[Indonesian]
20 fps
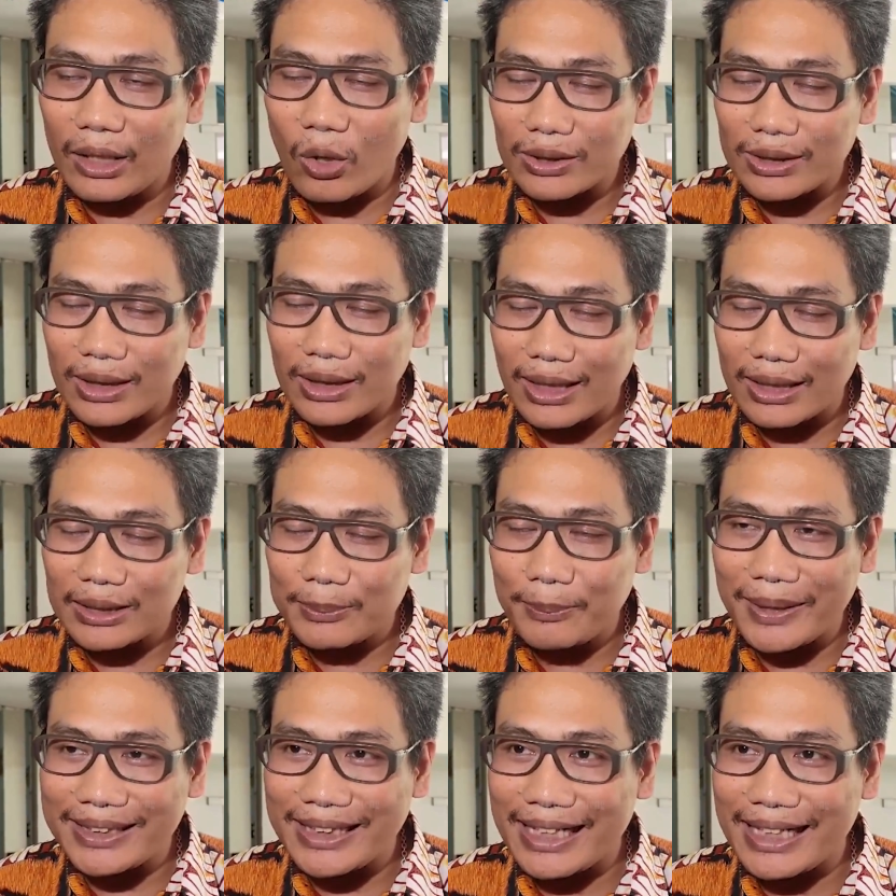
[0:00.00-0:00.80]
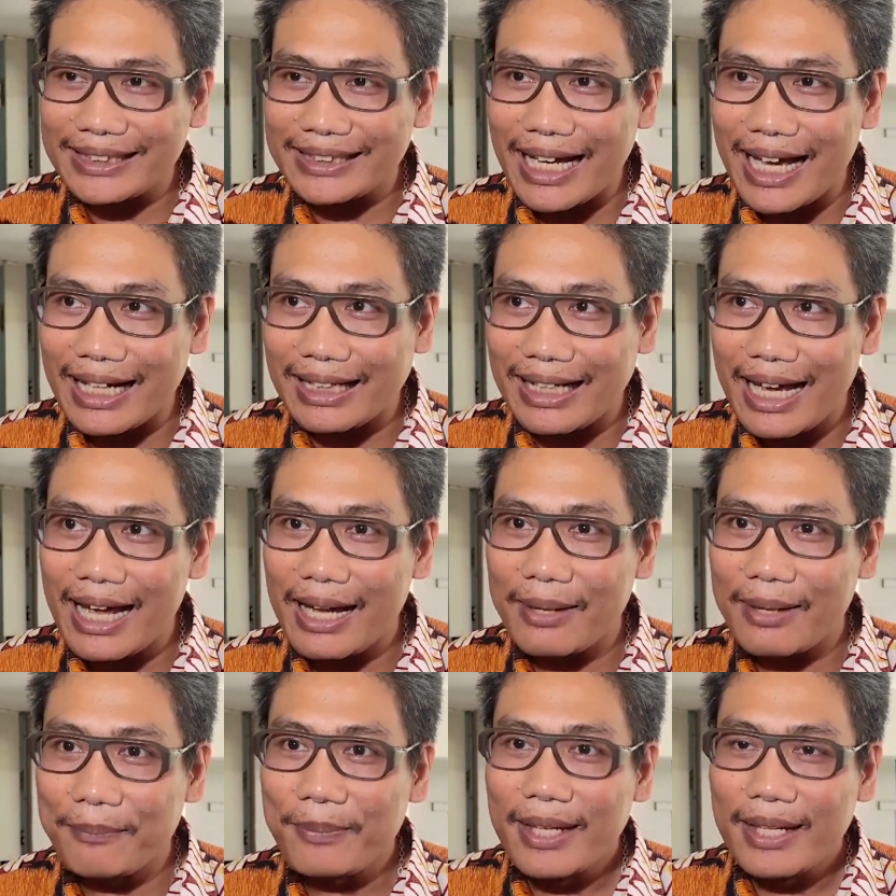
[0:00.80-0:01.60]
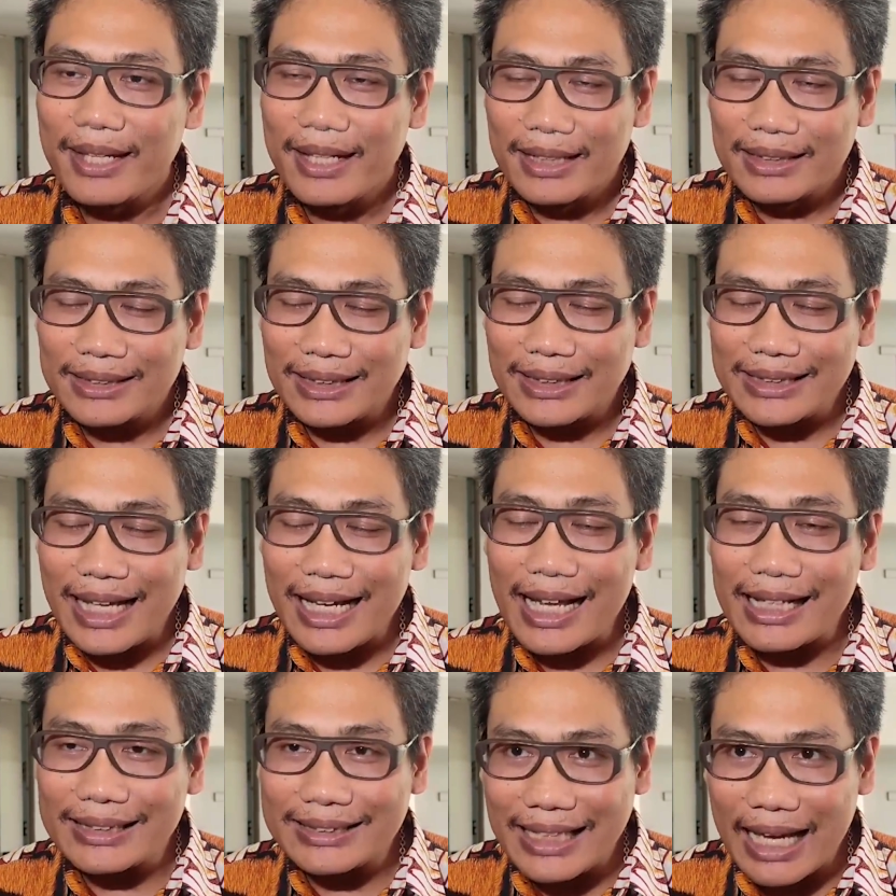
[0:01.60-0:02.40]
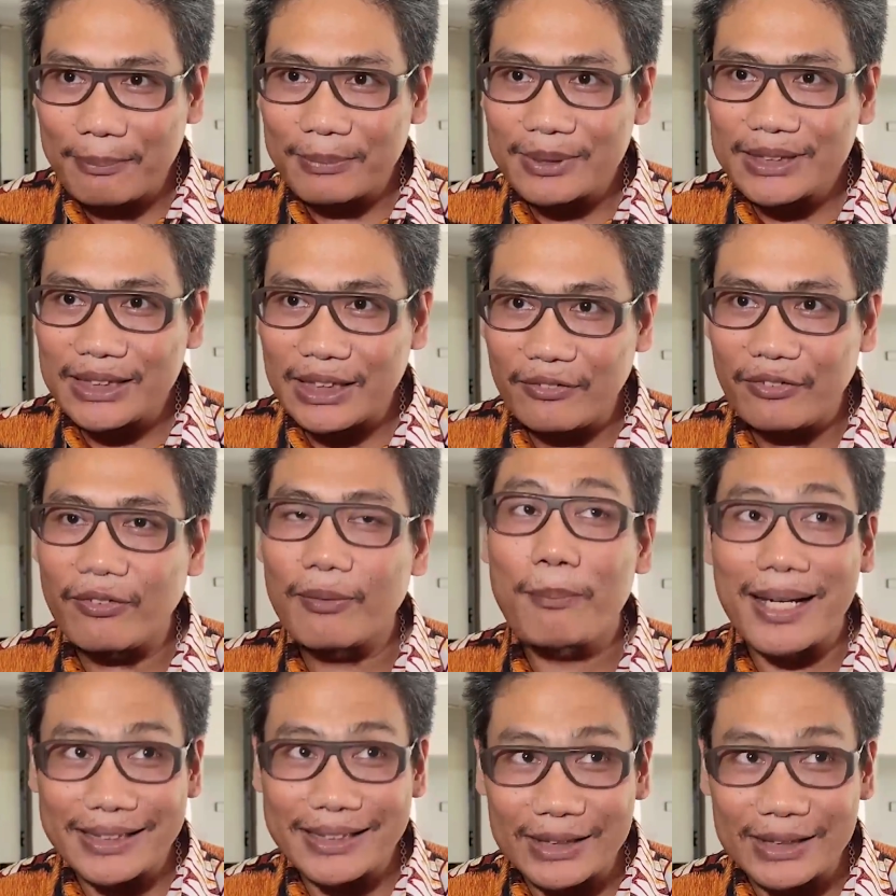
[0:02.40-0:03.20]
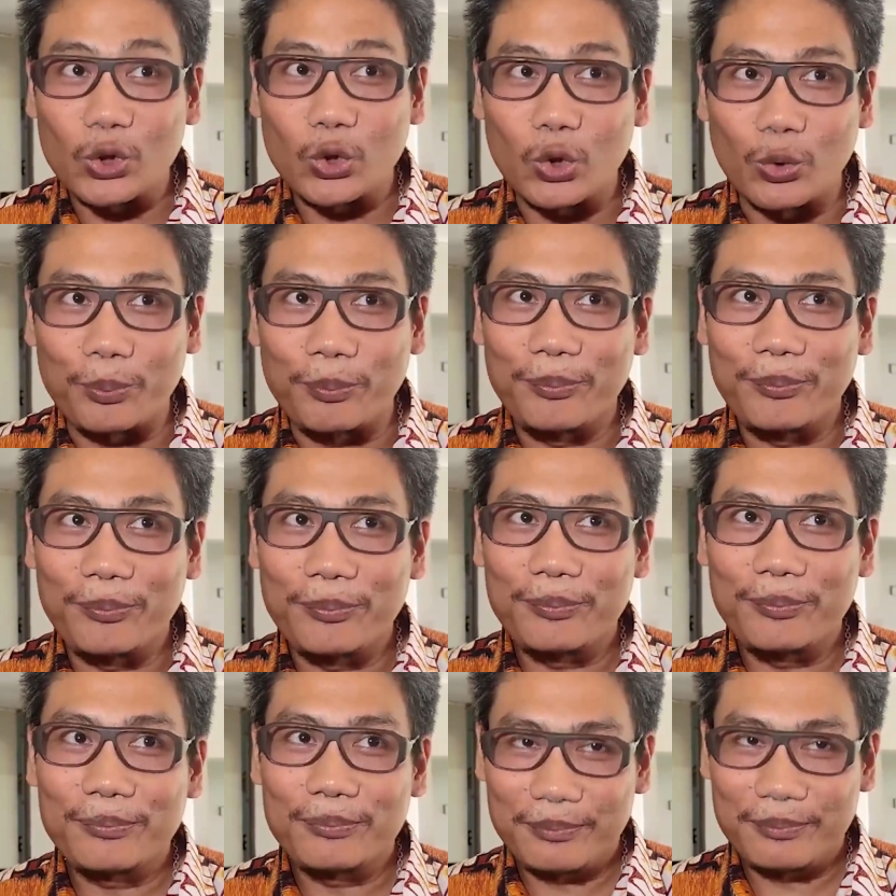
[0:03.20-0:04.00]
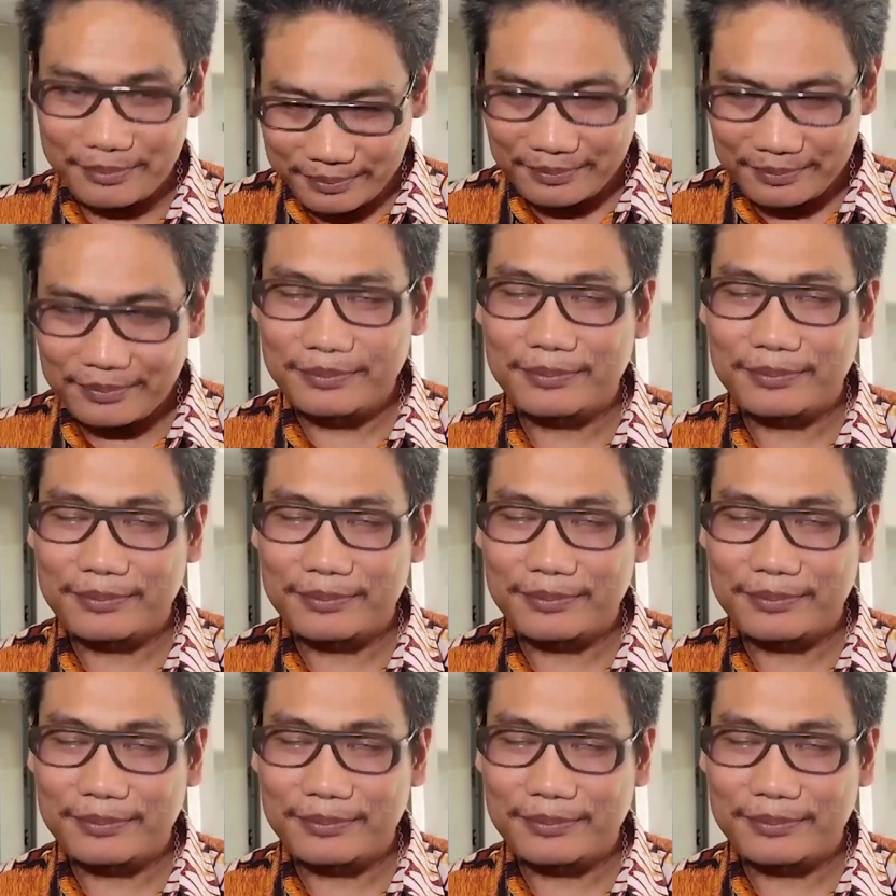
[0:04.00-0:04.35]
dokter spesialis yang ada, secara jam shift masih cukup. Hmm.